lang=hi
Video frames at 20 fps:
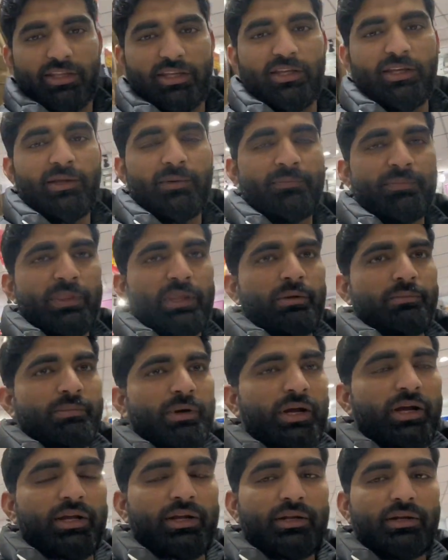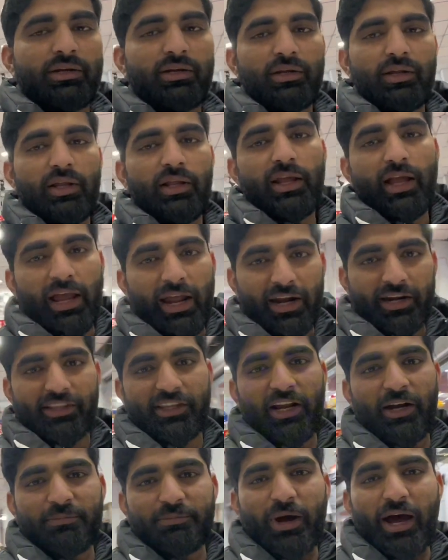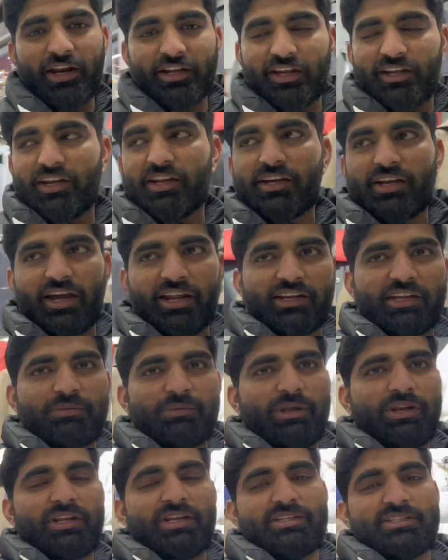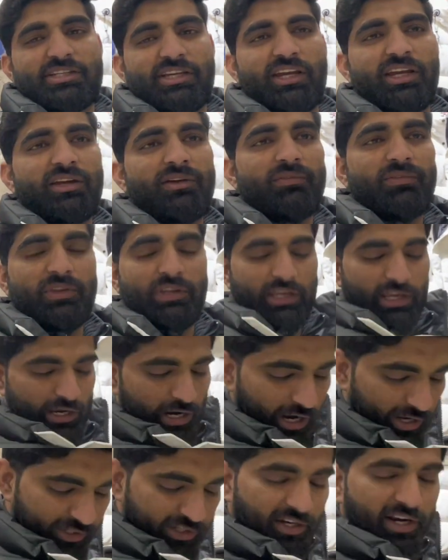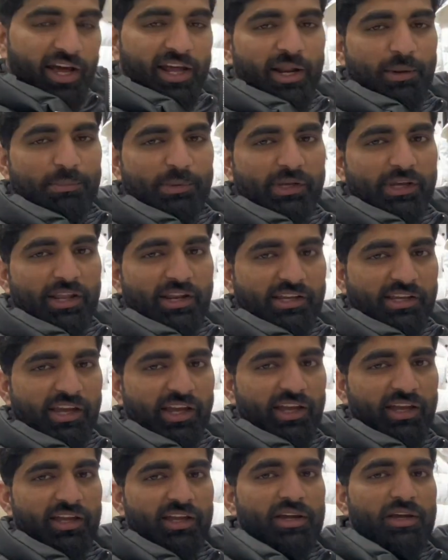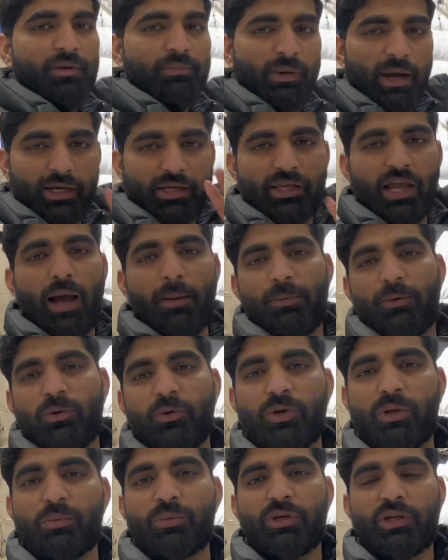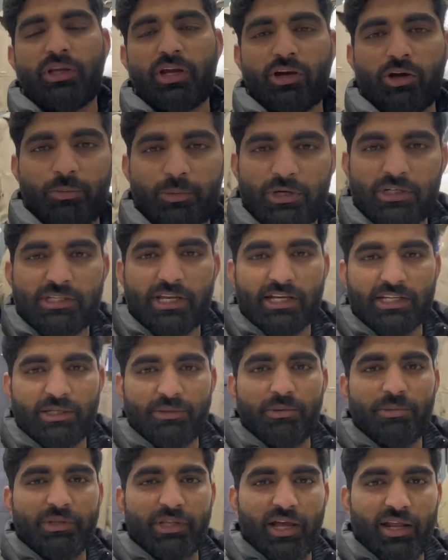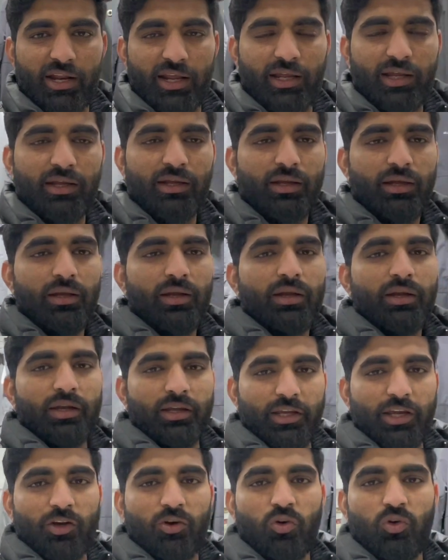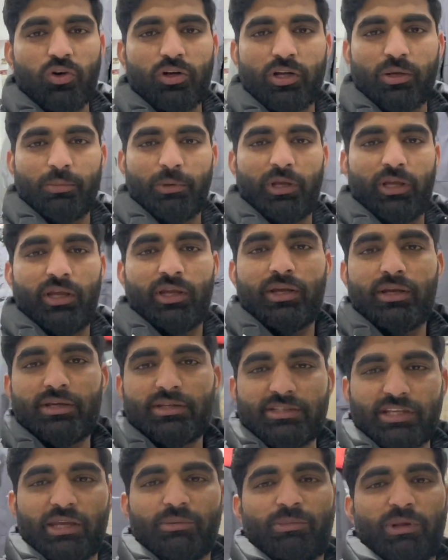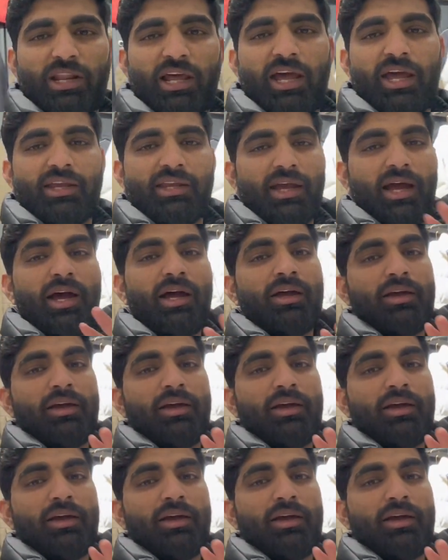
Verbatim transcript: थी मगर एट द एंड बारगेनिंग करके मैंने इसे ये हंड्रेड आर एम बी का लिया है बाकी आप लोगों ने मुझे ये कमेंट सेक्शन में बताना है कि ये कोट हमें सही मिला है या